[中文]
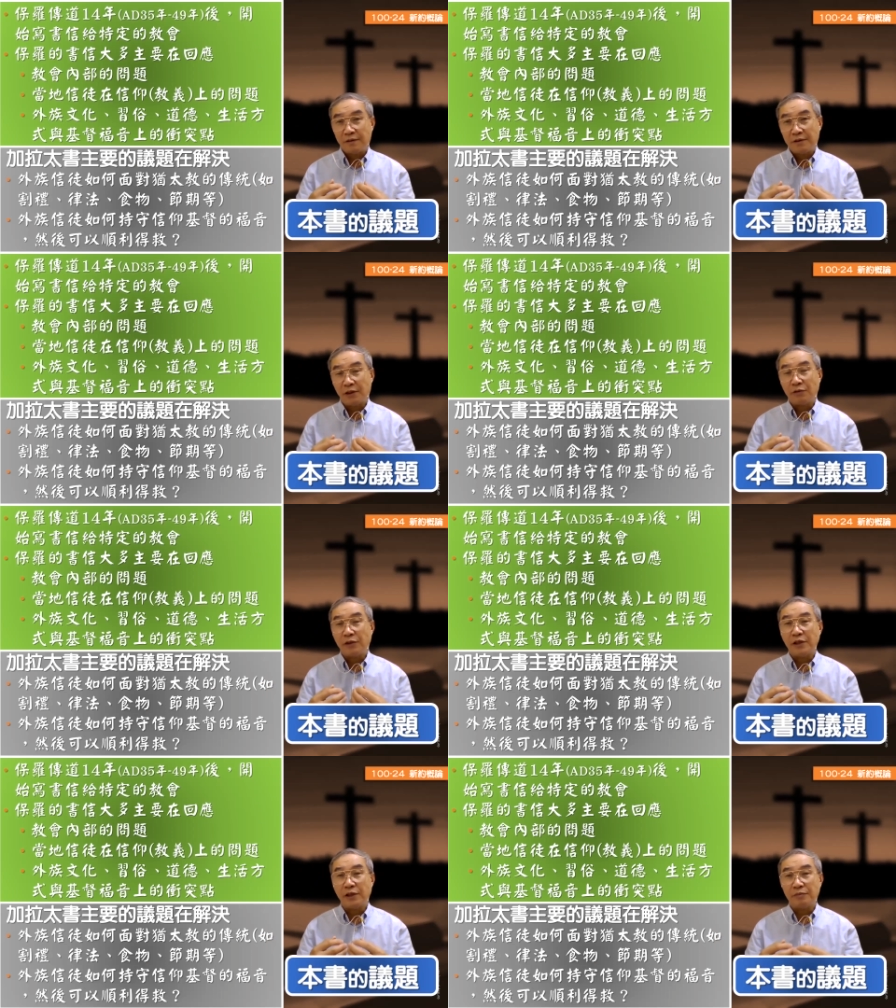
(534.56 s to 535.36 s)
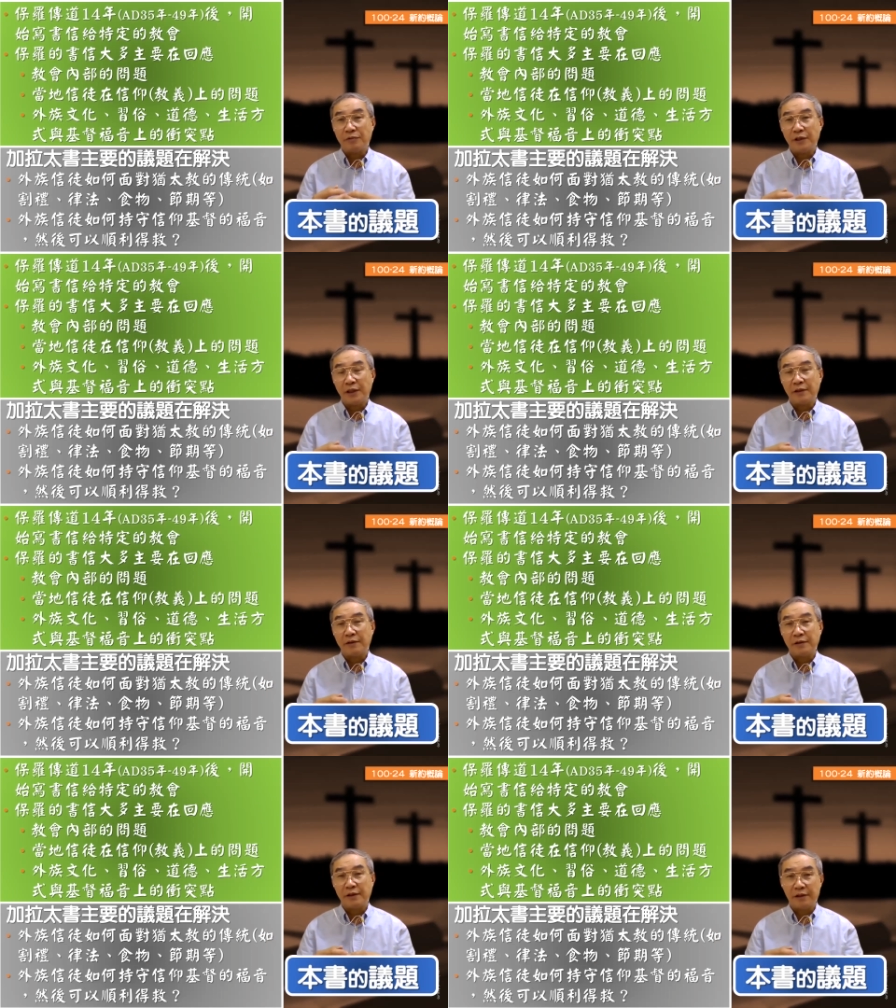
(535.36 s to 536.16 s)
教会内部哈
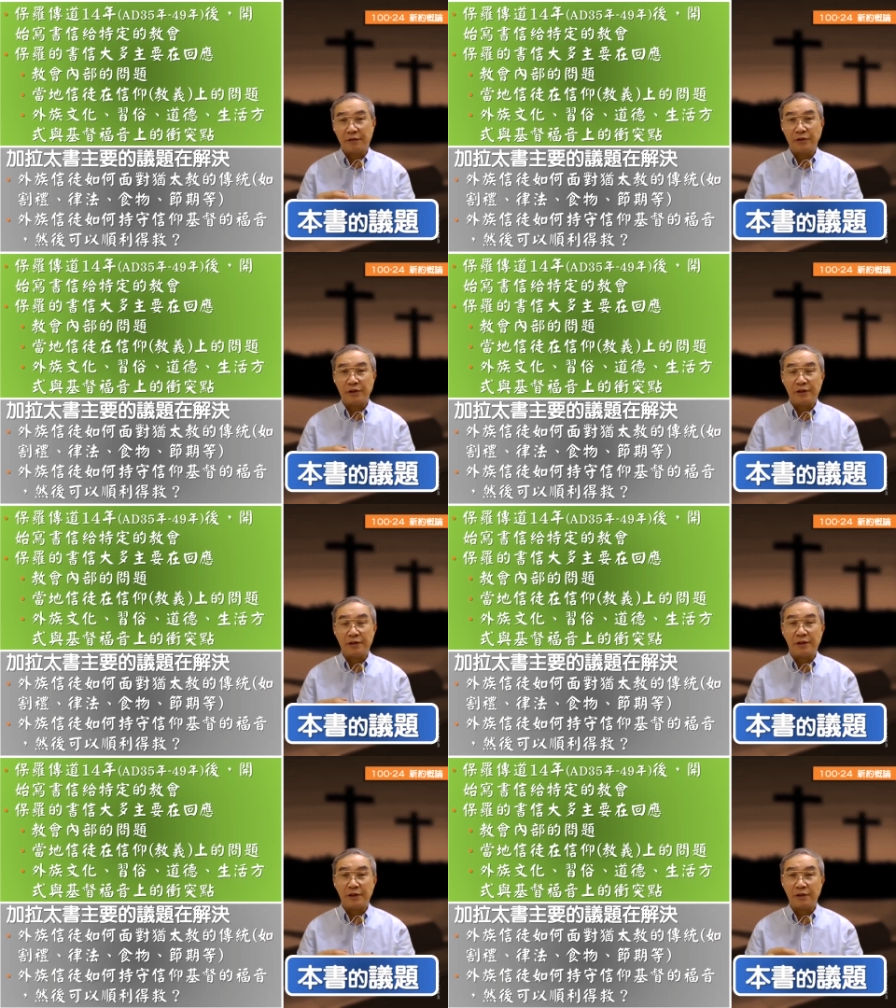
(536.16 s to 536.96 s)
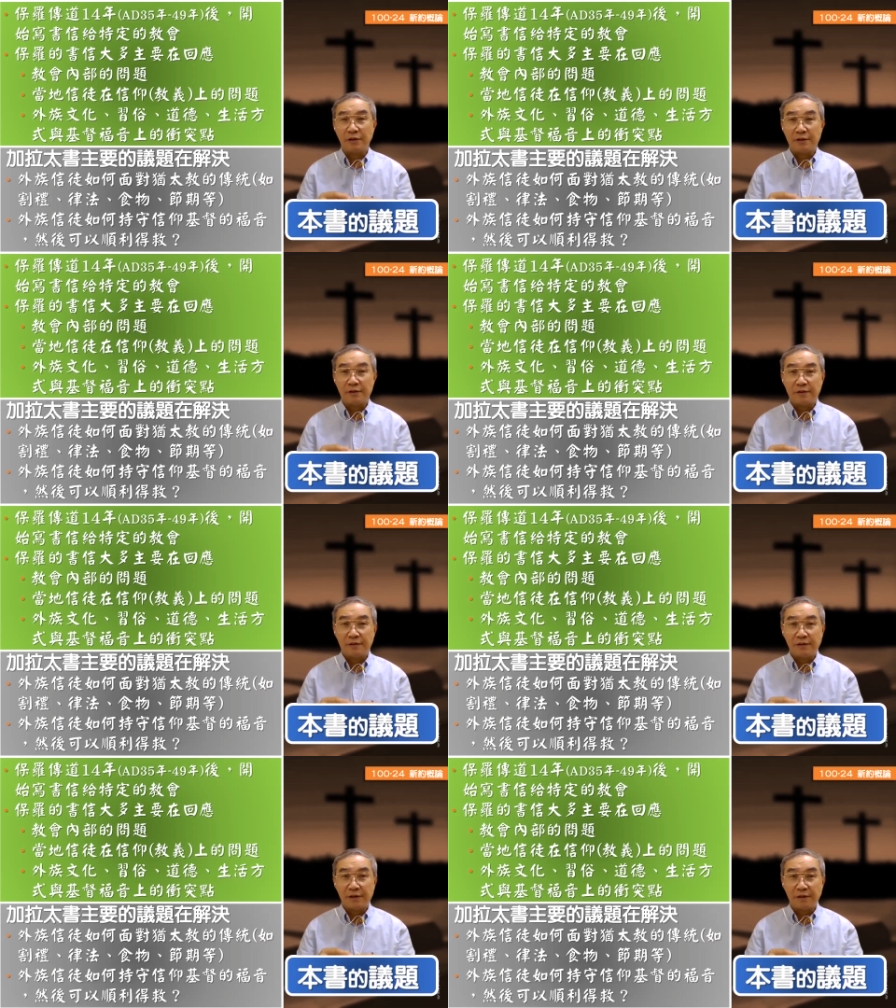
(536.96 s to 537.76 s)
的问题，而且
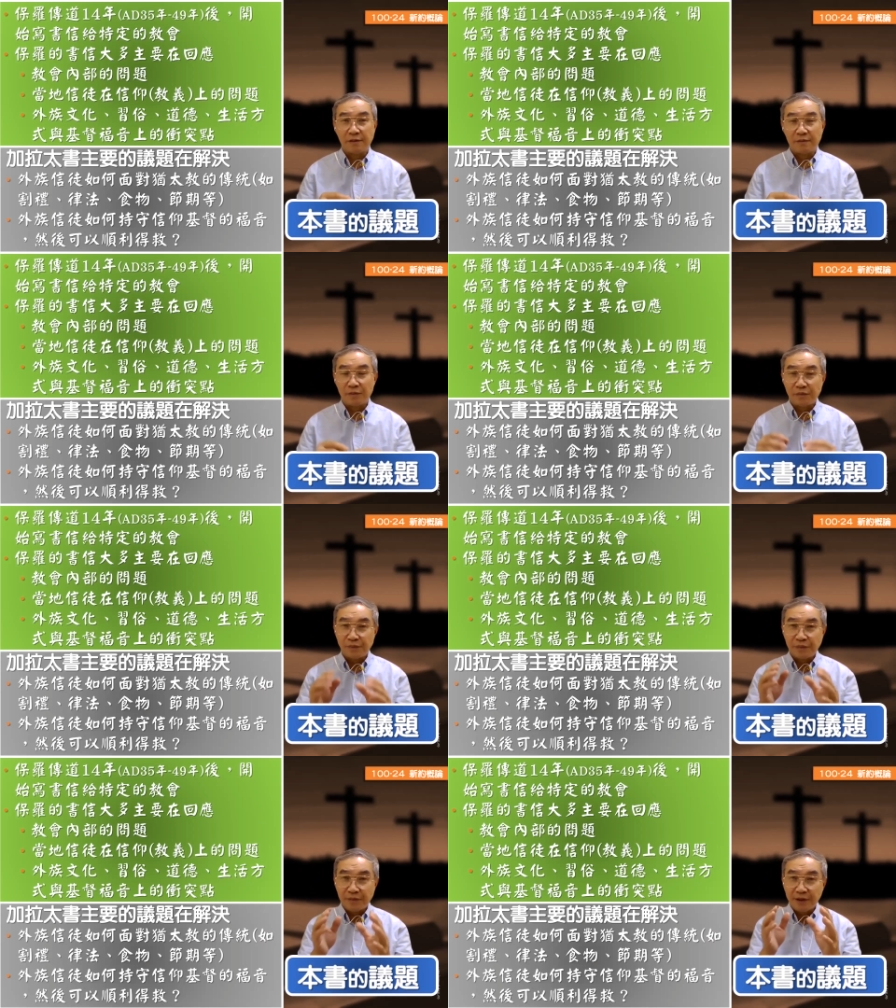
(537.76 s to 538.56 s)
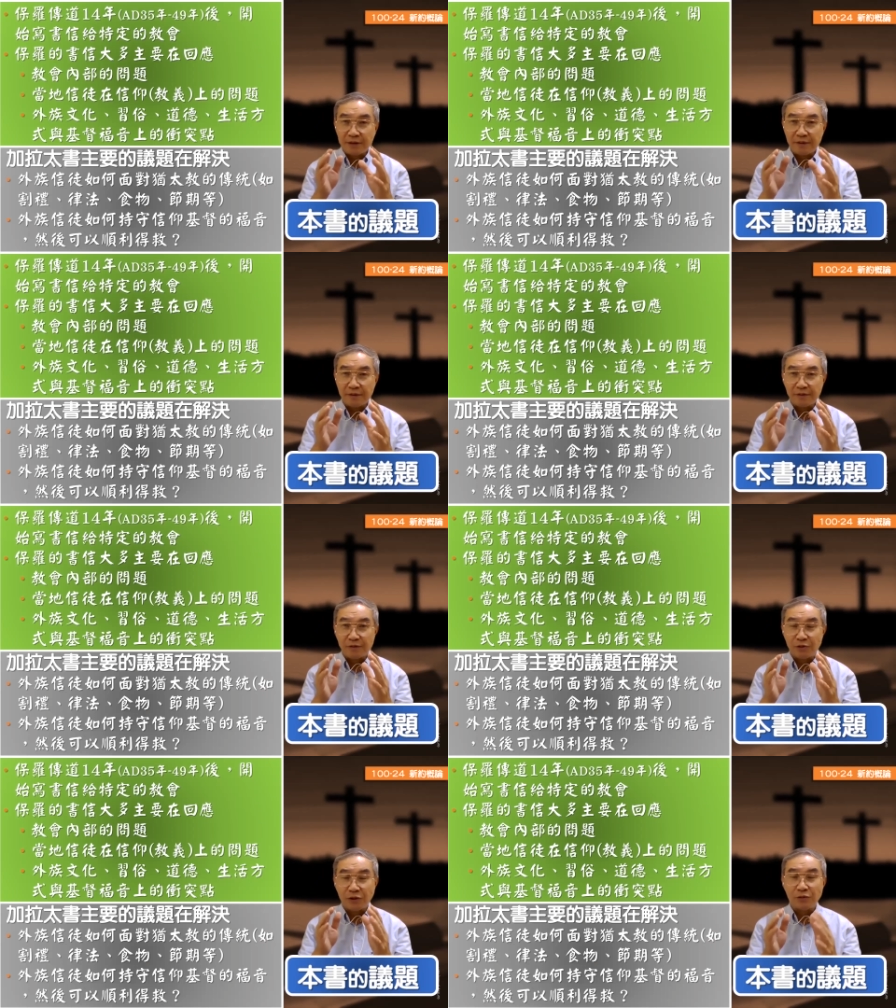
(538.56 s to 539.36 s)
这更
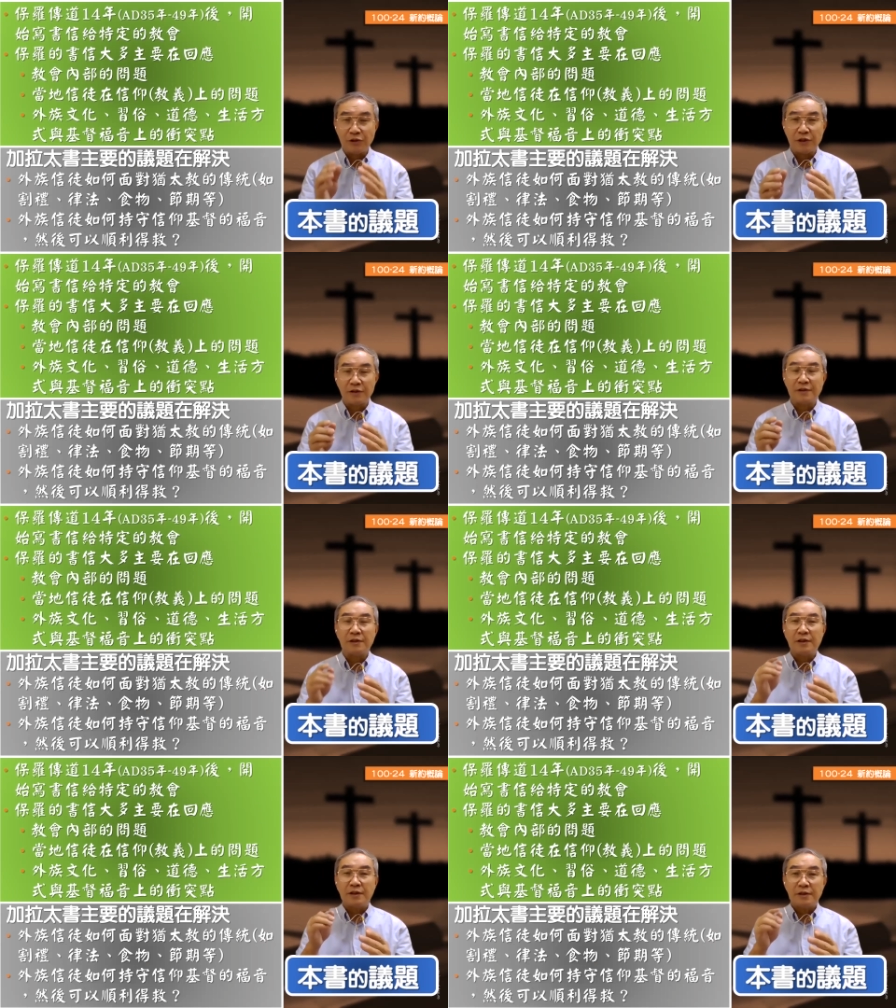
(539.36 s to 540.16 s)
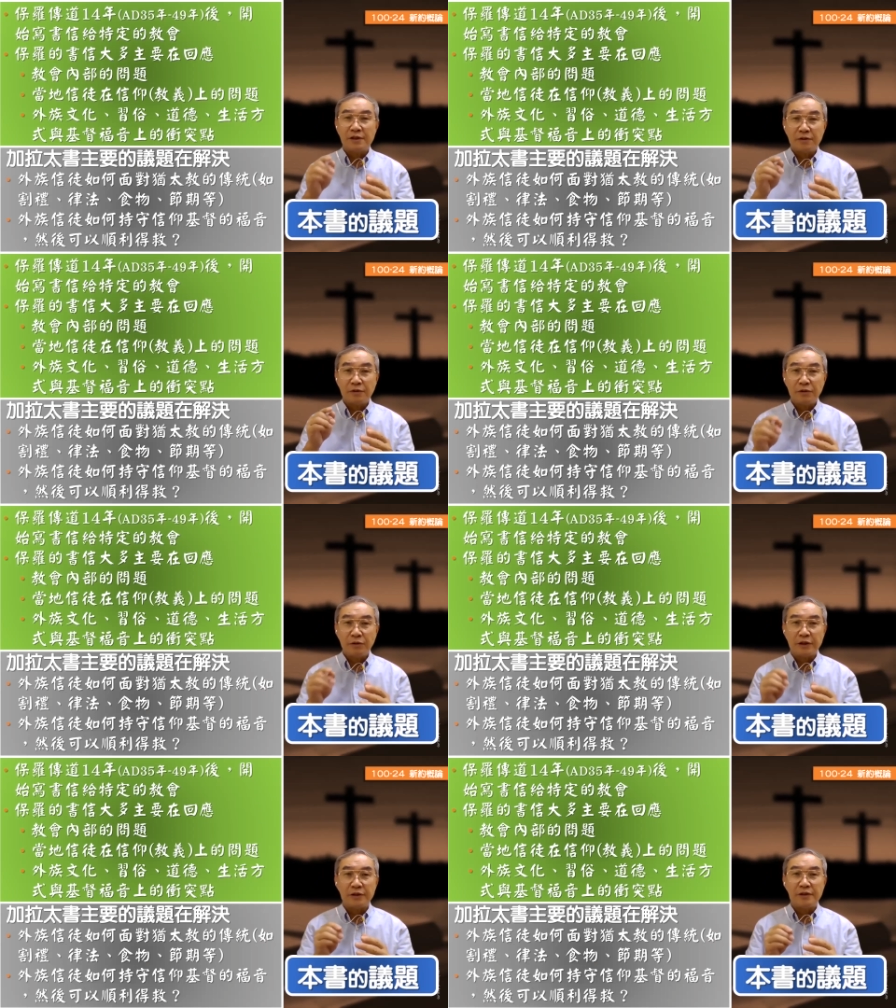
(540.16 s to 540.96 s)
专注一点是针
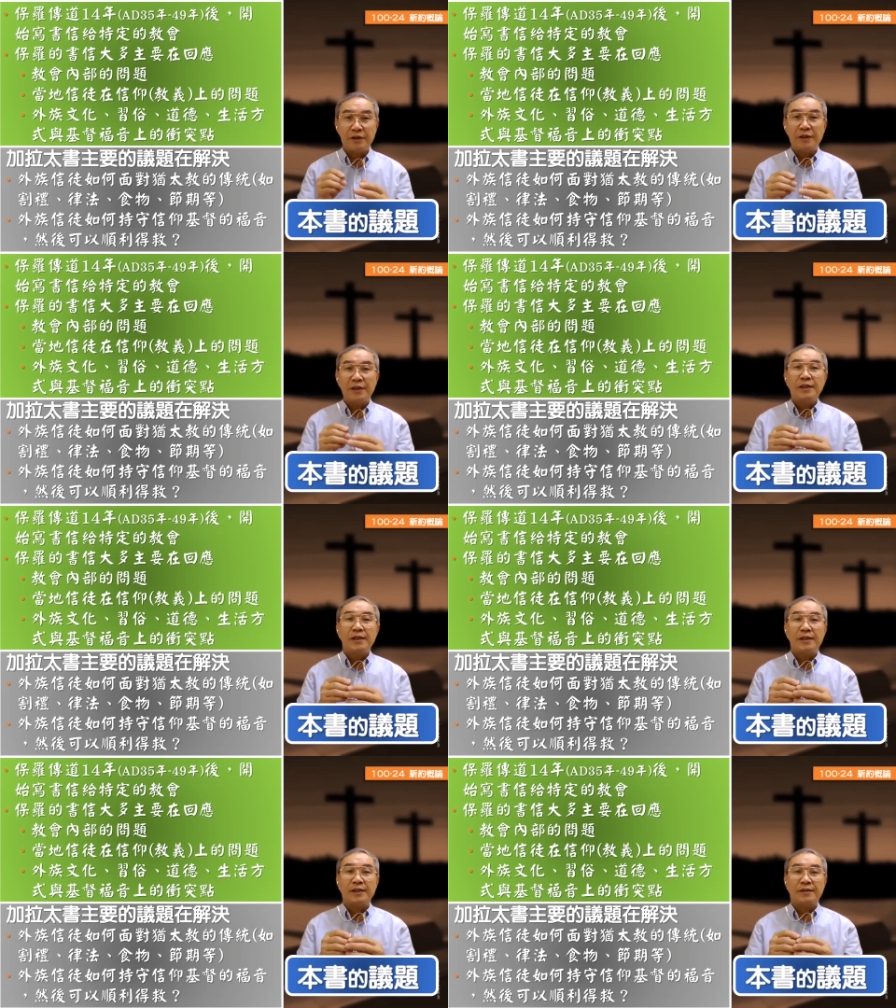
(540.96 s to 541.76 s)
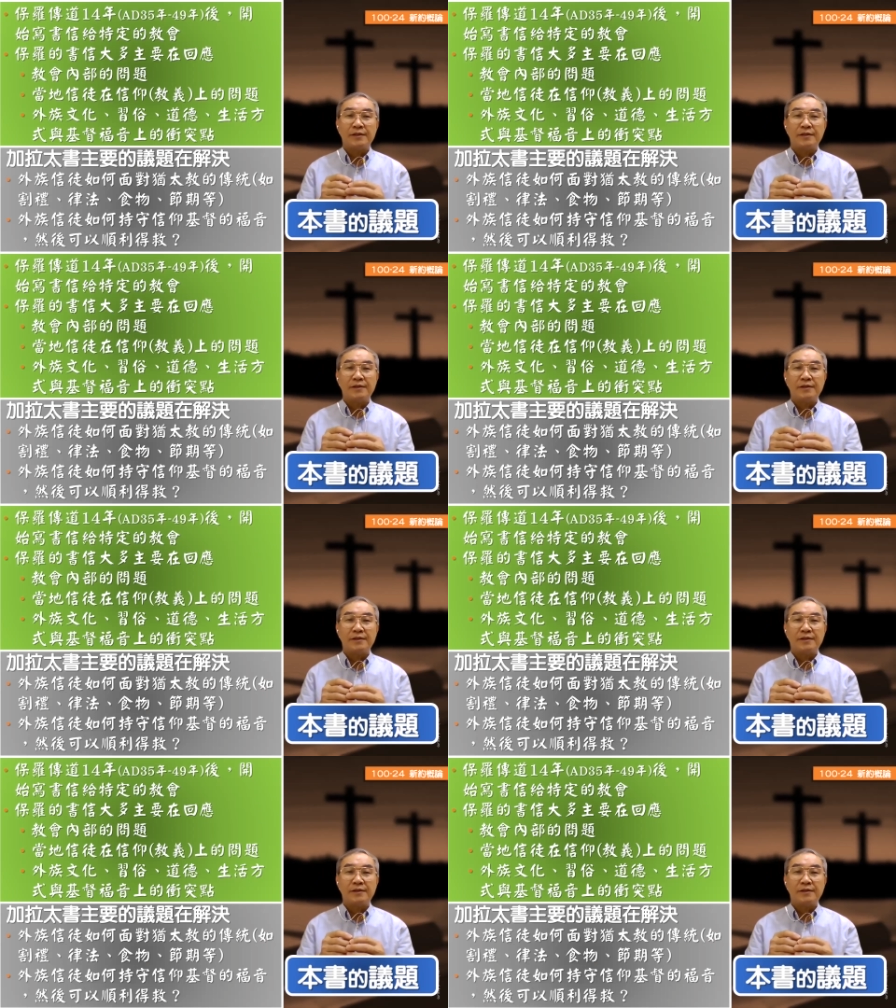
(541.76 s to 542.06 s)
对啊